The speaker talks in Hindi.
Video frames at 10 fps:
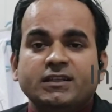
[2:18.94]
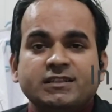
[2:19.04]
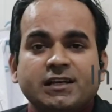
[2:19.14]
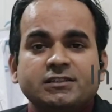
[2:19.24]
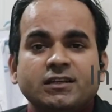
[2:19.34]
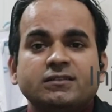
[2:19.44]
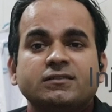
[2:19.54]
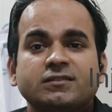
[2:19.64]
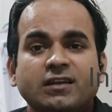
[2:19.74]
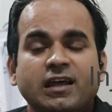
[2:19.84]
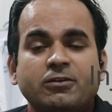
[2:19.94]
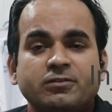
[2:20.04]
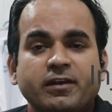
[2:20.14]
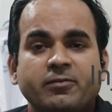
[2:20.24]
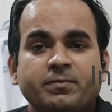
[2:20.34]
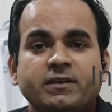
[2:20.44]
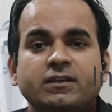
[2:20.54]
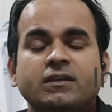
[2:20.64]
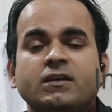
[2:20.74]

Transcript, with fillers: इंजेक्शन स्क्लेरोथेरेपी